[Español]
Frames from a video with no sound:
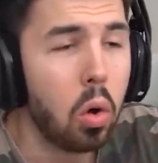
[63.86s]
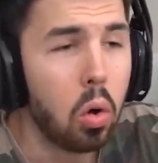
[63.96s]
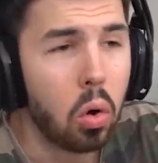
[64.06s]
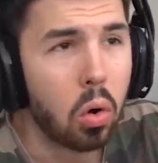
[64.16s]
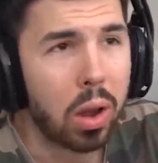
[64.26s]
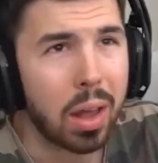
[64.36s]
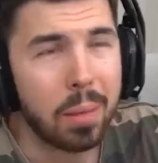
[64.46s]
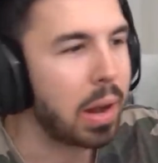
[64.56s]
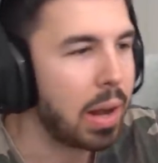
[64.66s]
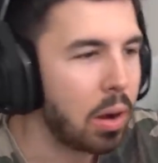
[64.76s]
o
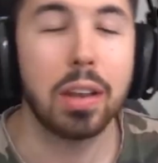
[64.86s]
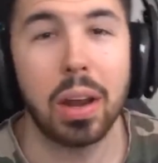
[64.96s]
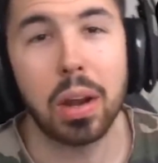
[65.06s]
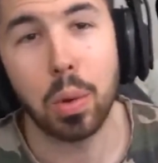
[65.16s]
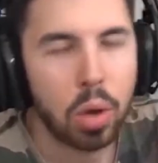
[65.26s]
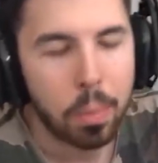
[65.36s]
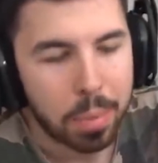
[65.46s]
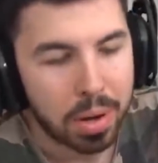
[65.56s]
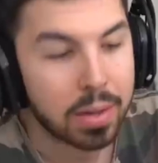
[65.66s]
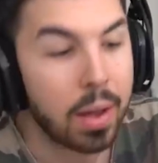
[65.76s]
que, claro, es una
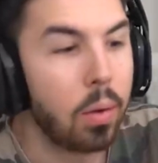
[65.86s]
empresa,